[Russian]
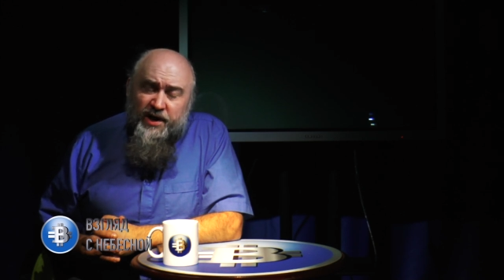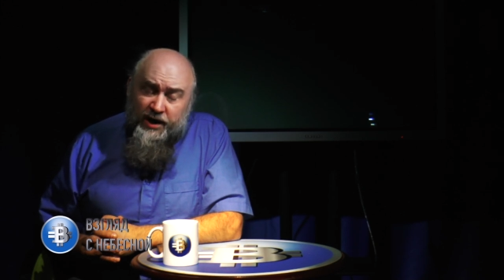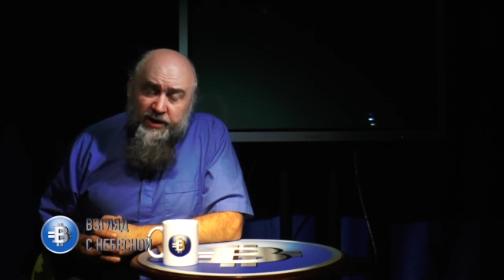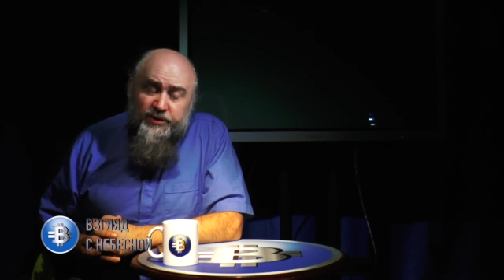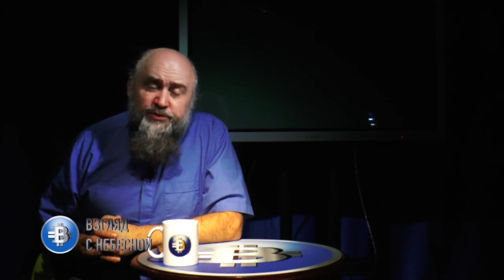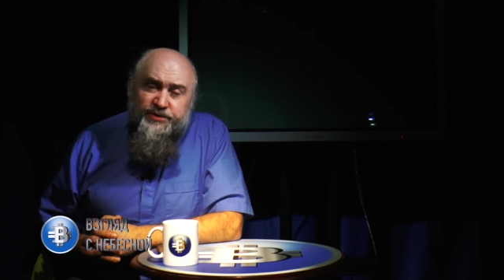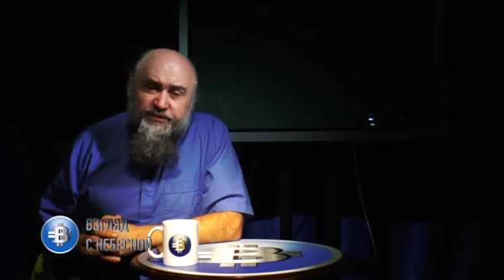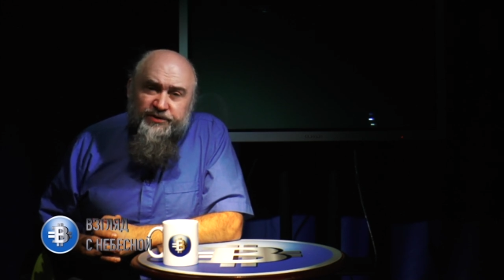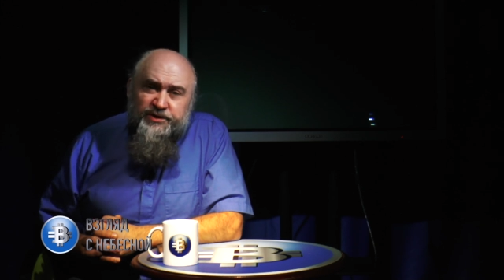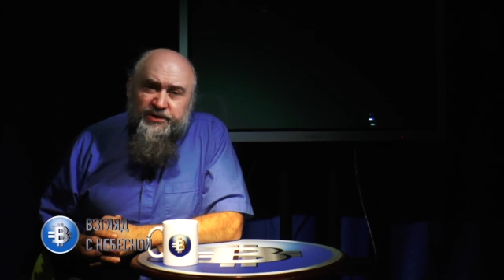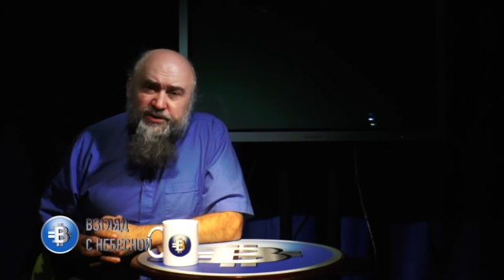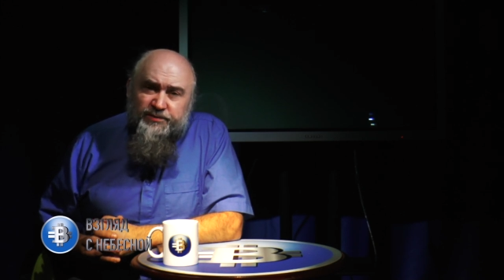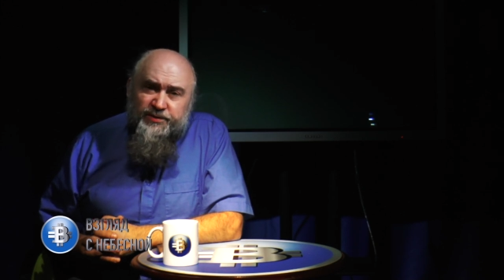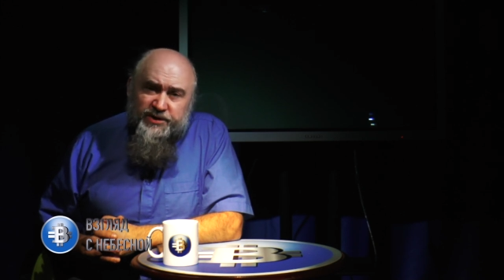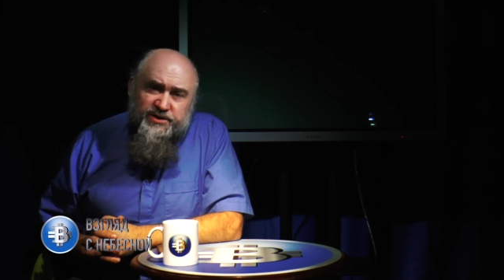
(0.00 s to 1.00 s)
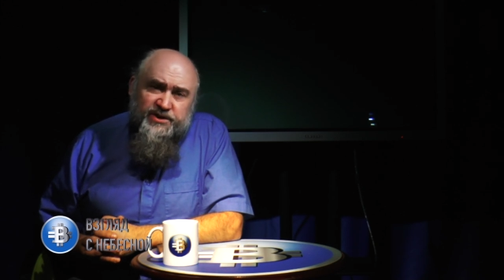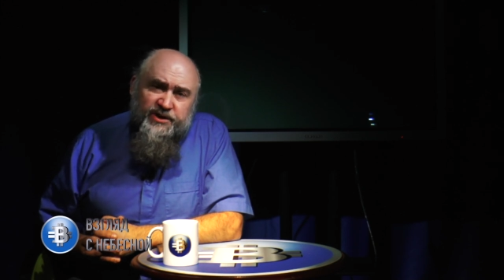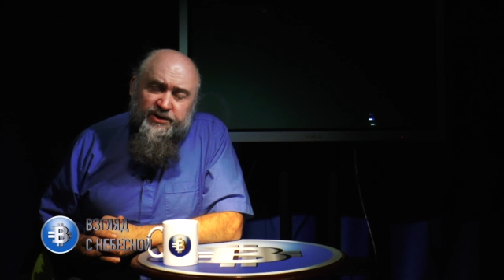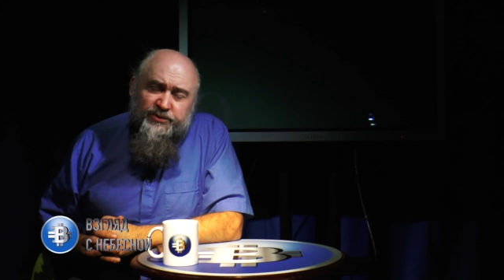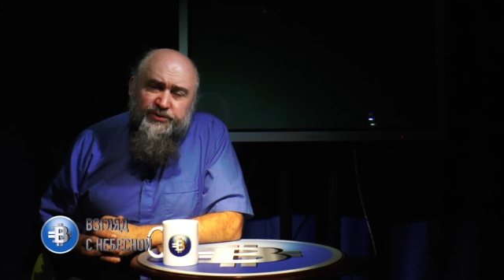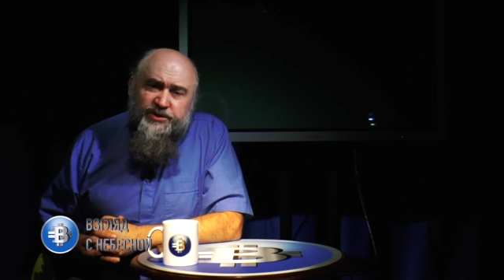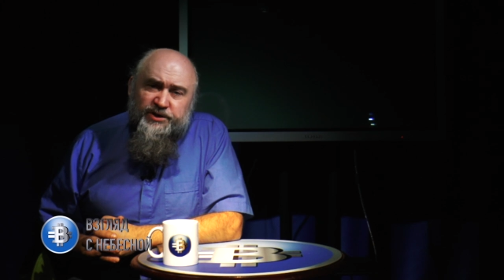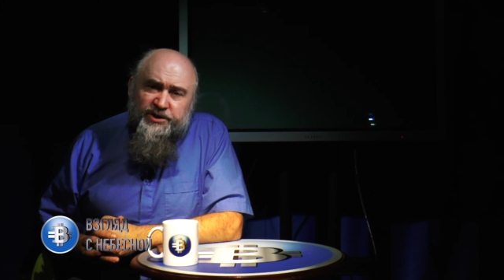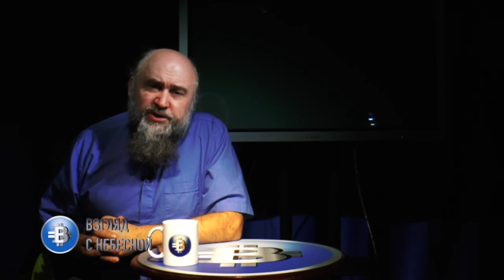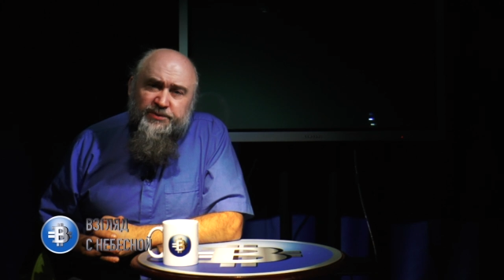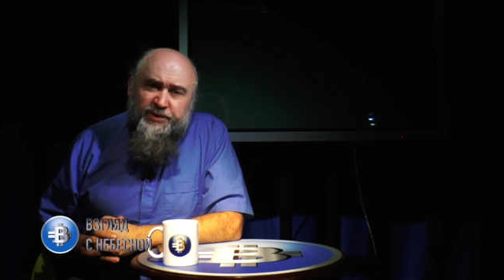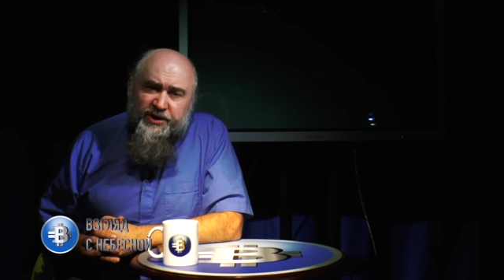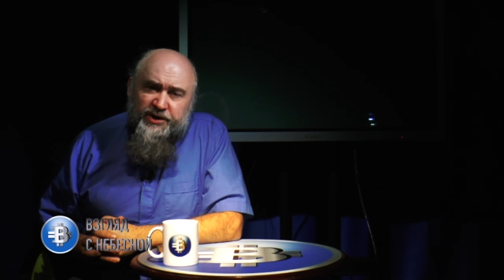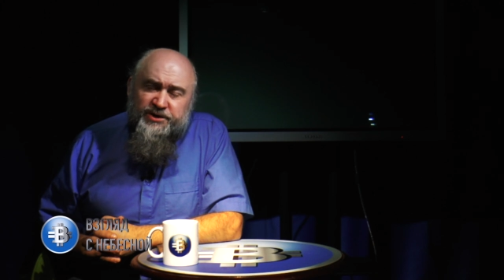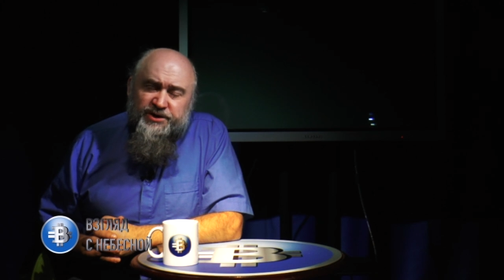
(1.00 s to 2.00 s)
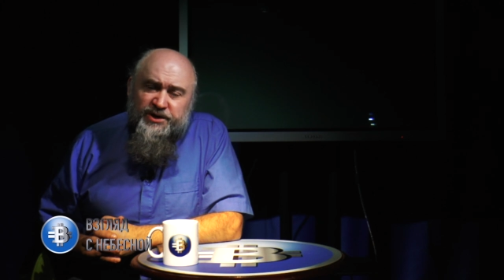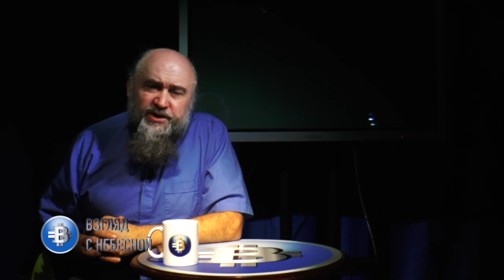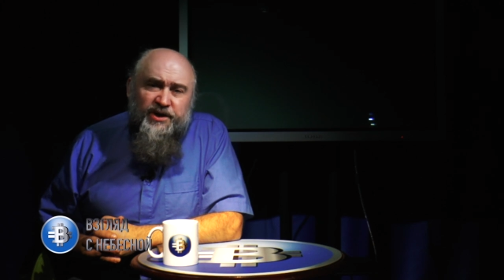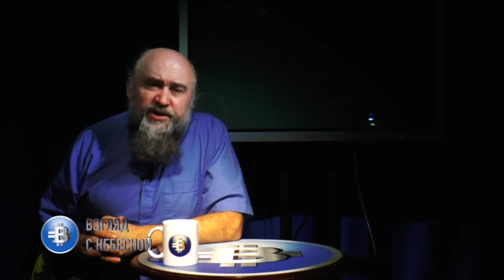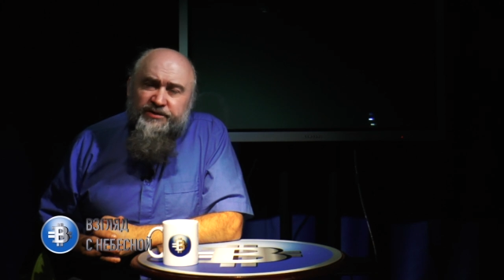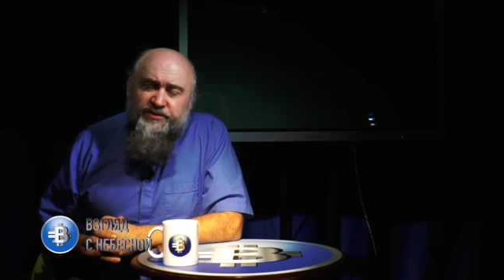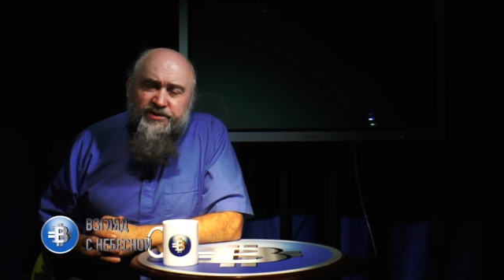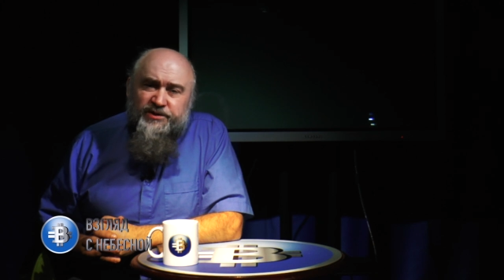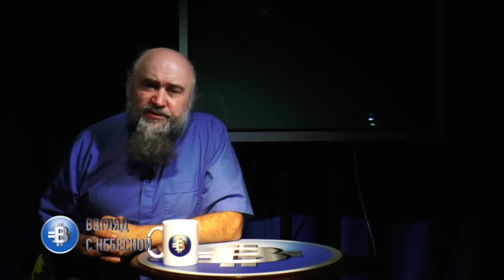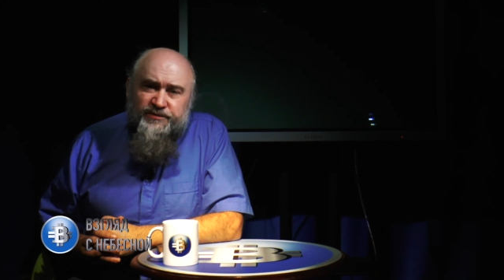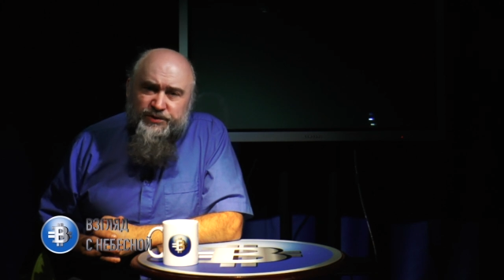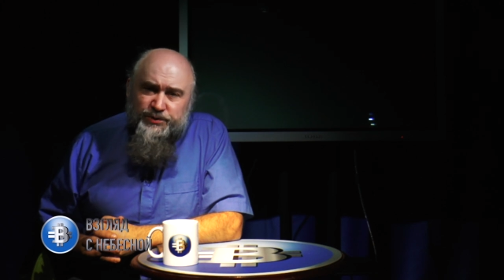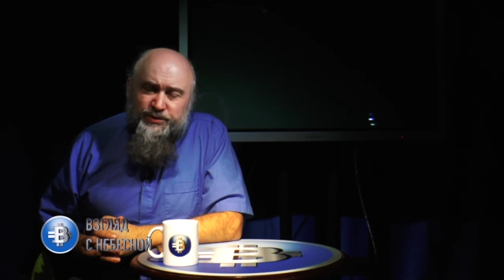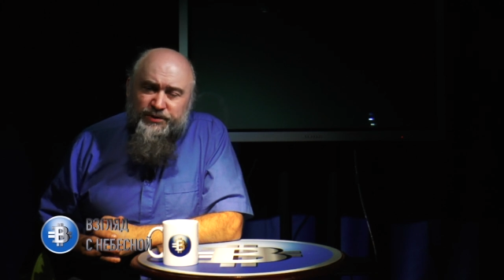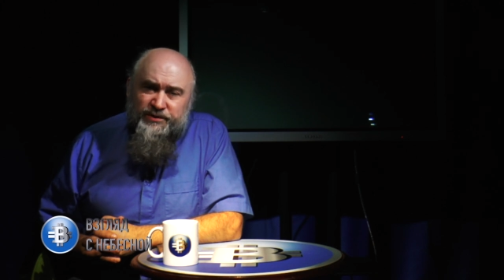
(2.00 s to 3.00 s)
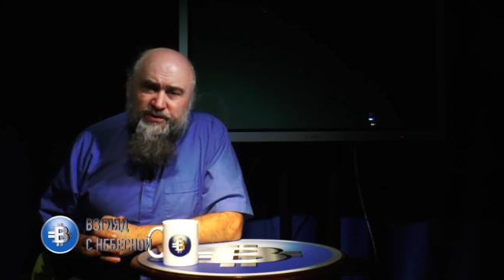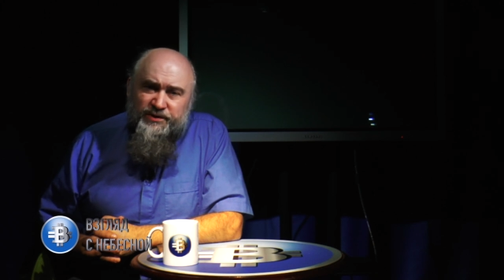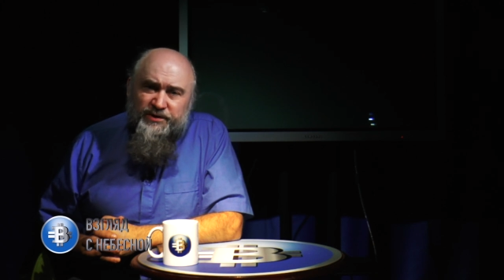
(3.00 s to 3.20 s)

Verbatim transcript: А люди видят, простые люди, наши прихожане, они видят все.